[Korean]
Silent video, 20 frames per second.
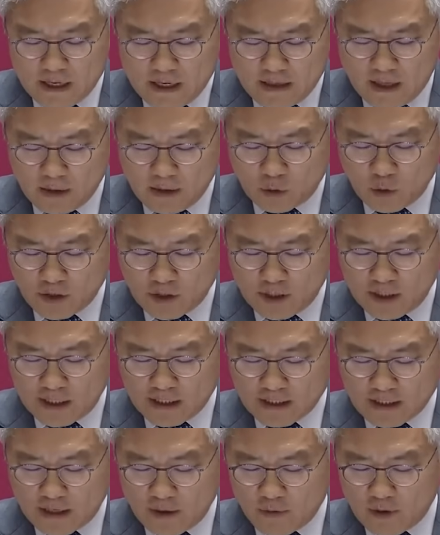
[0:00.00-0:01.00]

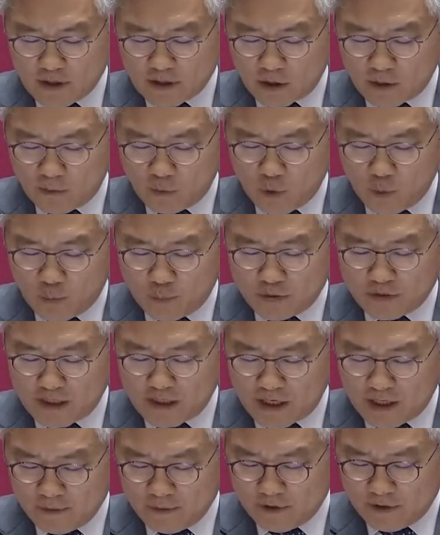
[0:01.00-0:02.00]
대통령이나 장관처럼 높은
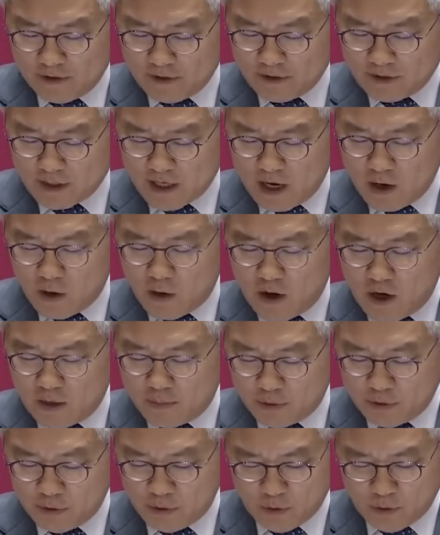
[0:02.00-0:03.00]
사람은 사과할
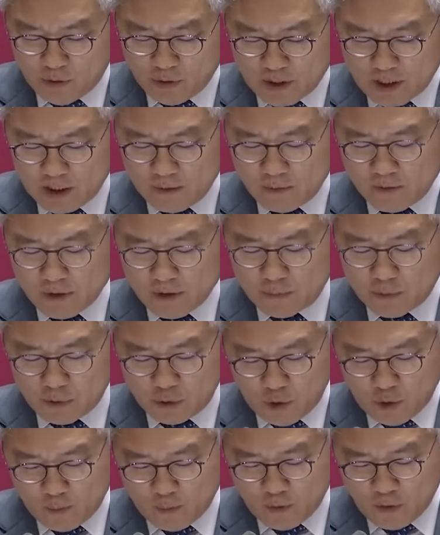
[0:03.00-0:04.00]
필요도 책임질
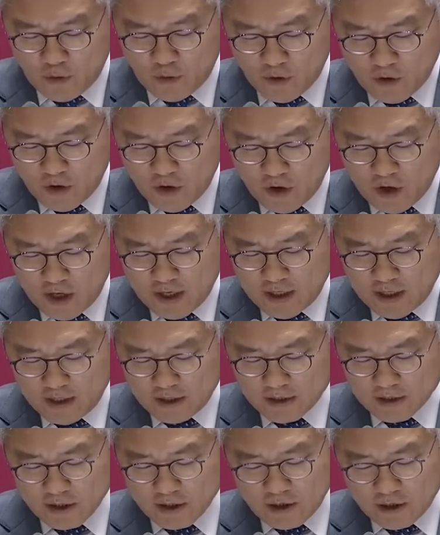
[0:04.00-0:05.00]
필요도 없고
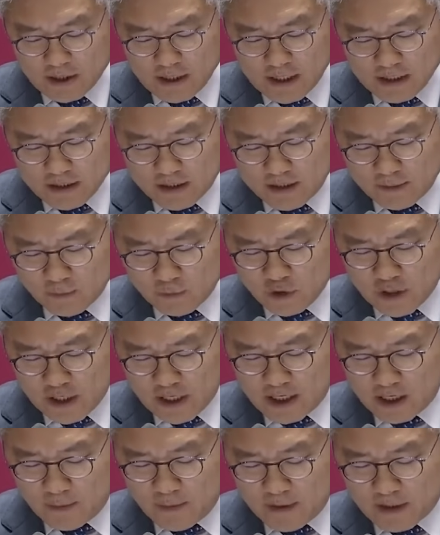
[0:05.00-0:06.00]
그저 현장
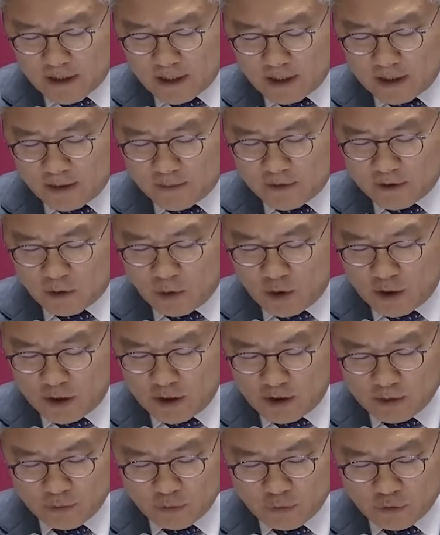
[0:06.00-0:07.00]
실무자에게만 책임을
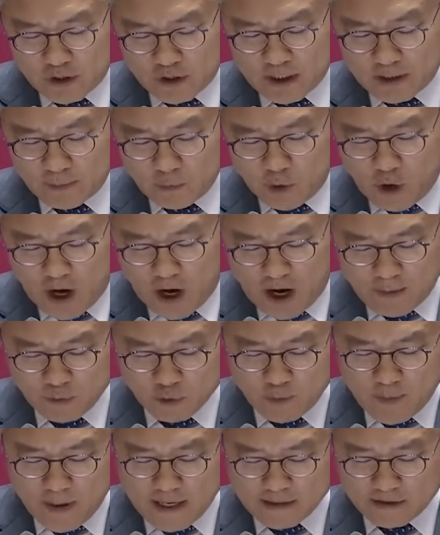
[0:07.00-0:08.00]
돌리려는 무책임과
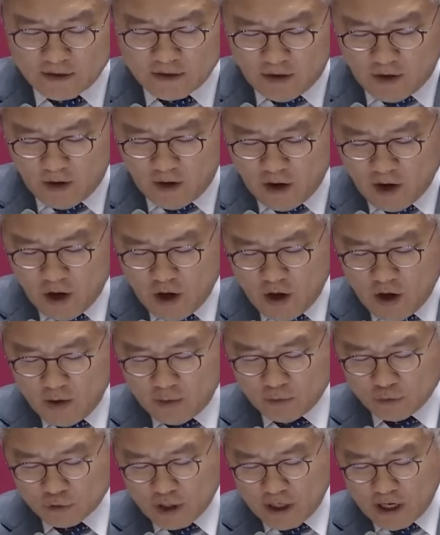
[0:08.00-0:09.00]
무반성,
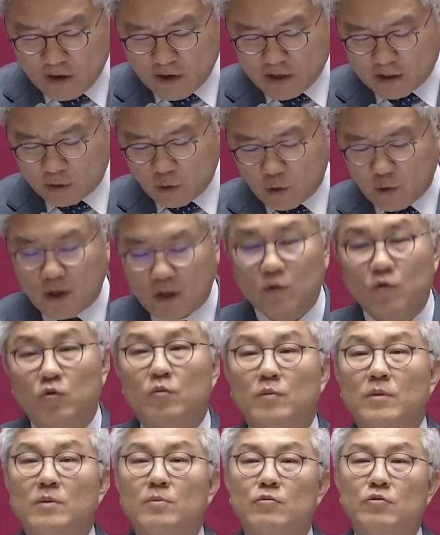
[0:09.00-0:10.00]
무사과를 통한
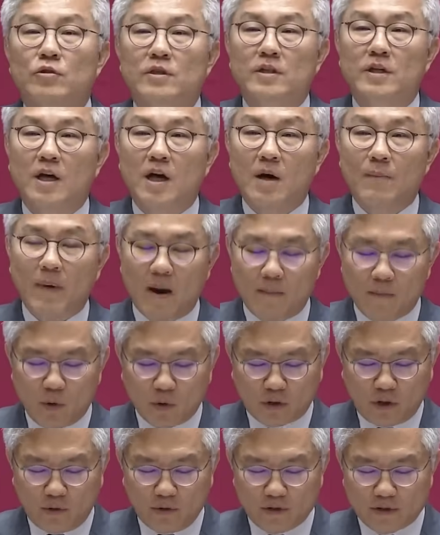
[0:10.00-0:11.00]
국민 무시가
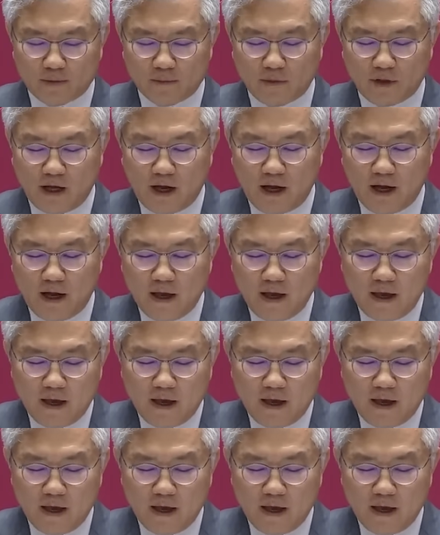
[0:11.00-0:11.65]
반복되고 있습니다.